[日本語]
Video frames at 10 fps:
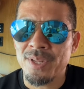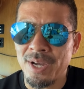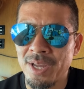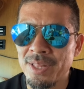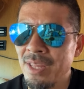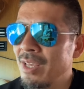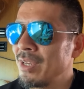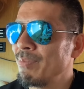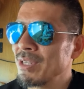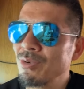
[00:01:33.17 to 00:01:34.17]
はい。
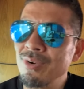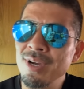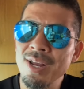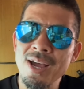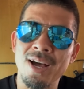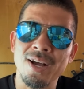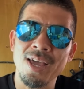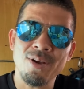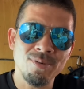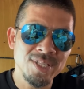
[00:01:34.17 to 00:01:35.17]
で、まあ、そこから、
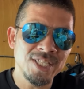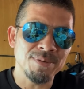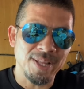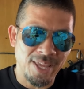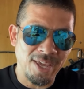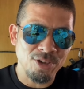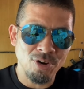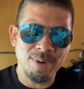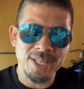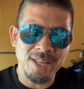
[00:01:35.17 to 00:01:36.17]
えー、今日まで、
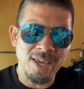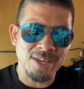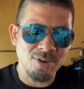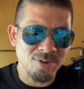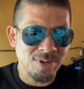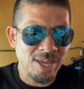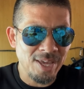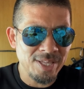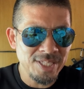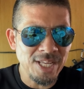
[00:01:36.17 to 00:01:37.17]
今日までで、今日、
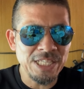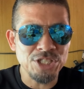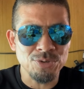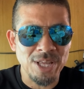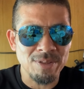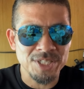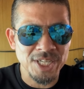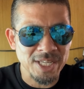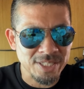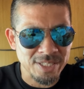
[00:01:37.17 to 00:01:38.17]
えー、2024年の
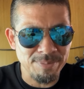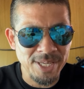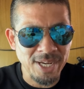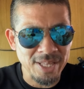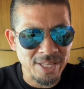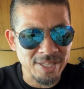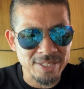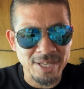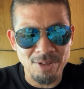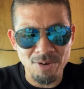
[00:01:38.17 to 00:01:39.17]
4月3日なんで
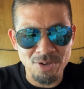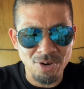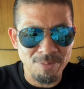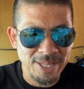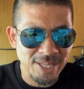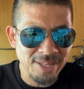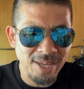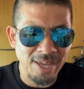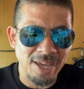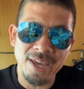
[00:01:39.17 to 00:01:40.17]
すけど、今日まで
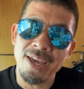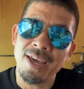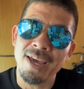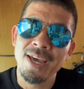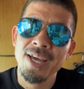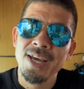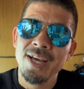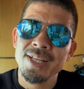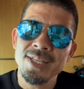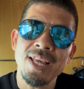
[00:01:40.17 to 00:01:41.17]
で、
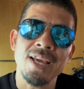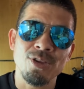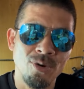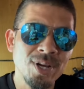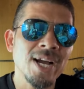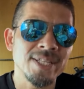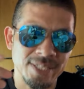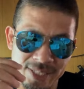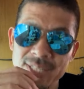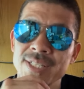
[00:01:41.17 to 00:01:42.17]
えー、2年4ヶ
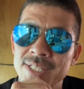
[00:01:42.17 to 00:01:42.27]
月、